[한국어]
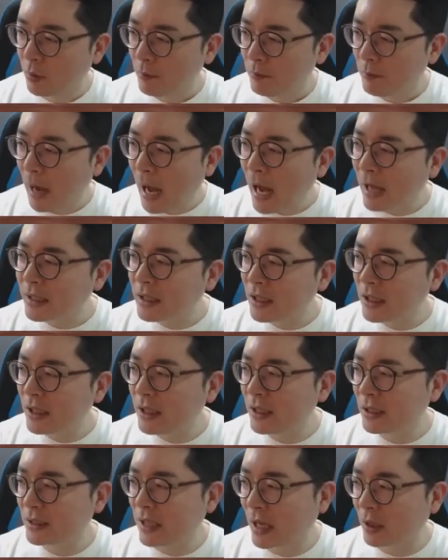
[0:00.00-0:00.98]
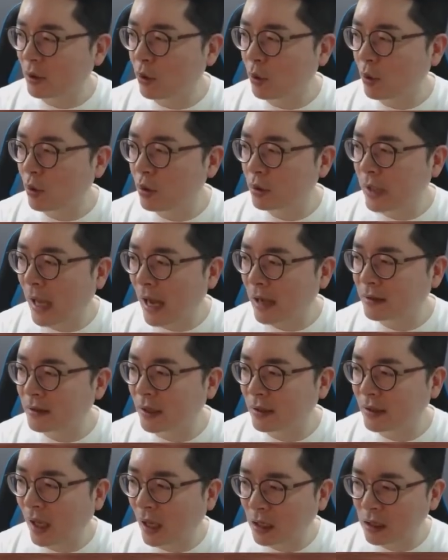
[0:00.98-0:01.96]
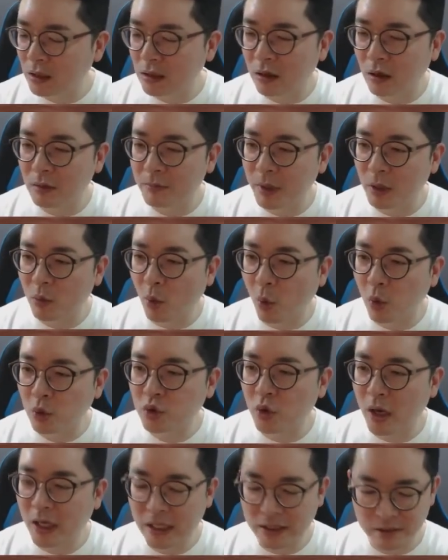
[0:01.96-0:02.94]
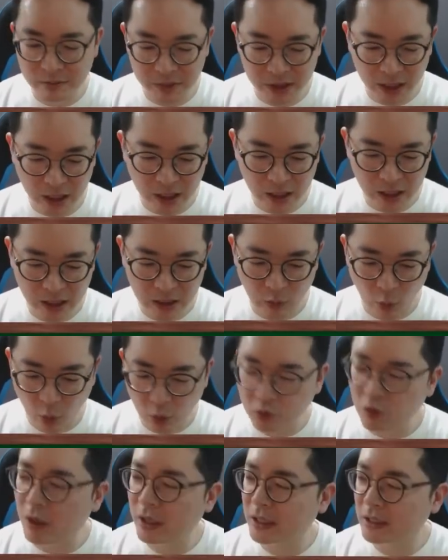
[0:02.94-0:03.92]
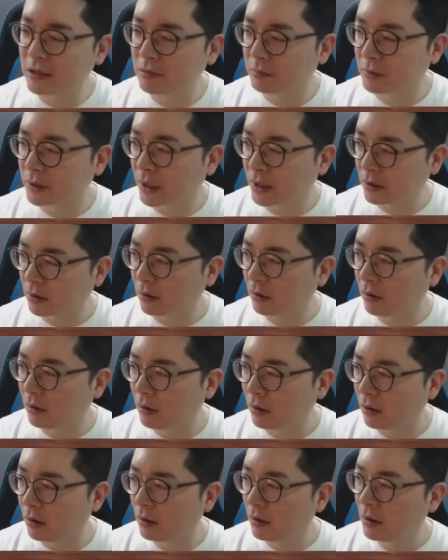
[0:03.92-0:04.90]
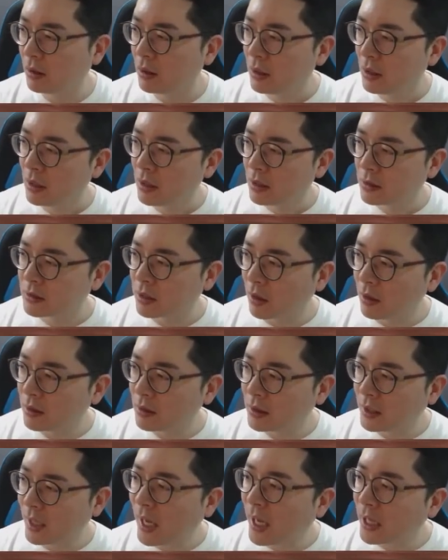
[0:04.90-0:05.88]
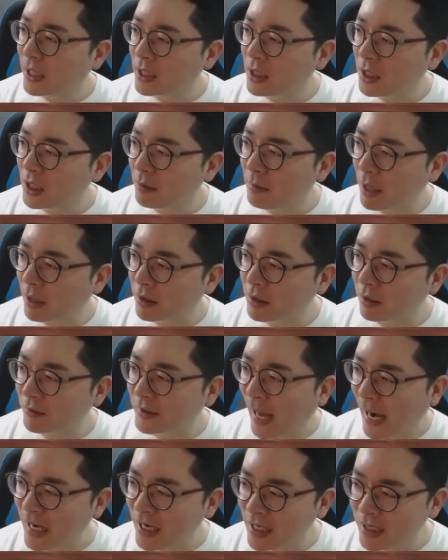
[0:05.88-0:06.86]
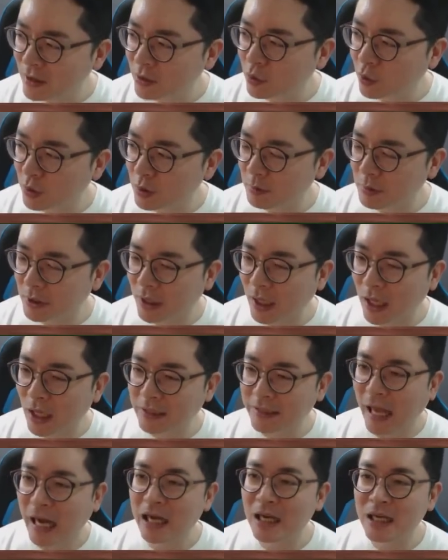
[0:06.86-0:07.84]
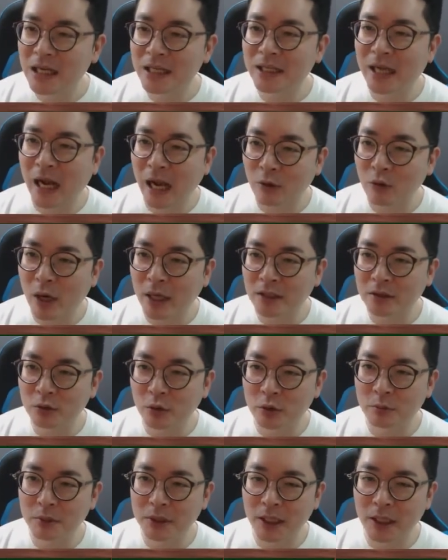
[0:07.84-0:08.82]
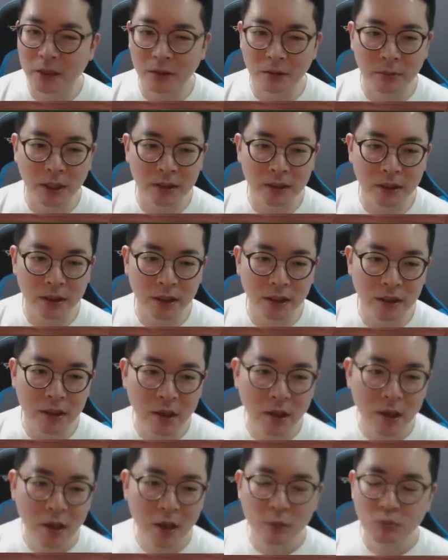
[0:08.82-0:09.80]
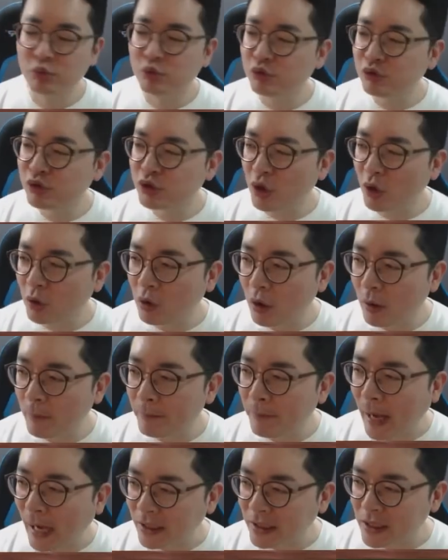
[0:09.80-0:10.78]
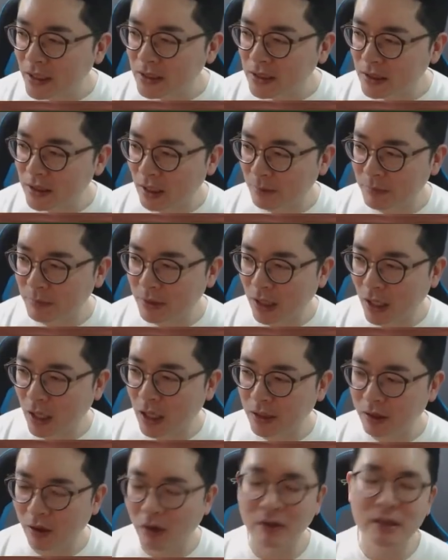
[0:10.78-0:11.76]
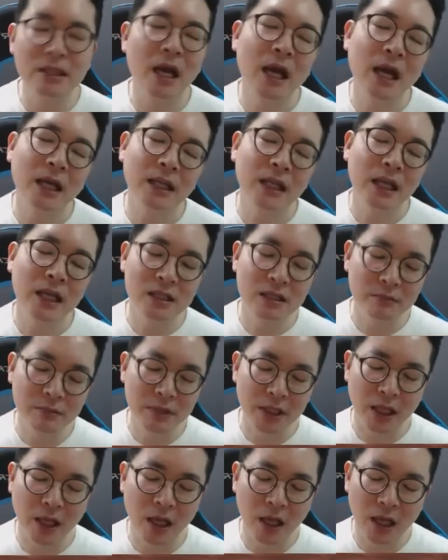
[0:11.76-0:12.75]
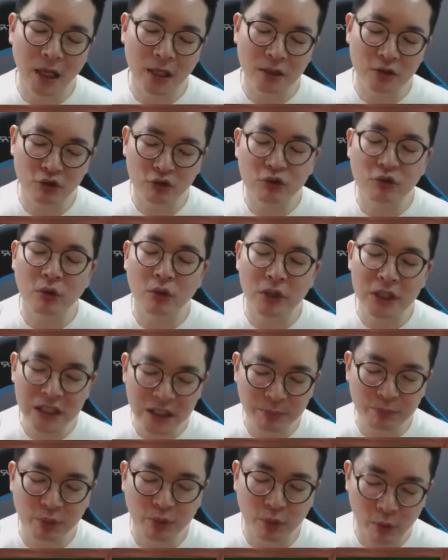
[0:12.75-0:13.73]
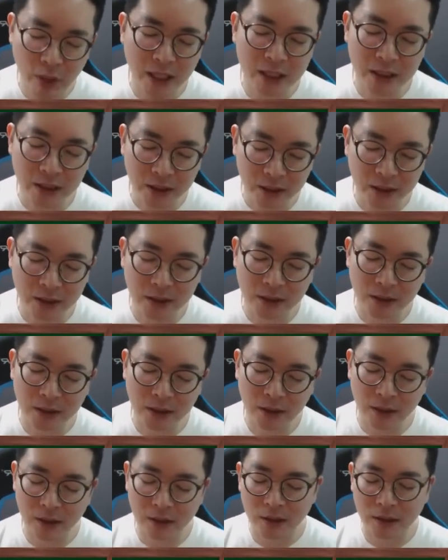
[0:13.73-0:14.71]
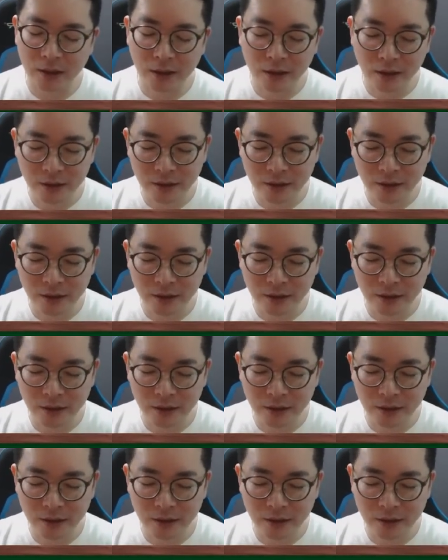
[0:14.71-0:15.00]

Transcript: 많이 사놓고 나한테 태클 걸면 고소하겠습니다. 고소하겠습니다. 이거 절대 1, 2만 이거 날리는 돈입니다. 난리라고 하는 돈입니다, 형님들. 무조건 바이낸스에서 합니다. 영상 하단에 있습니다. 수수료 20% 할인. 예.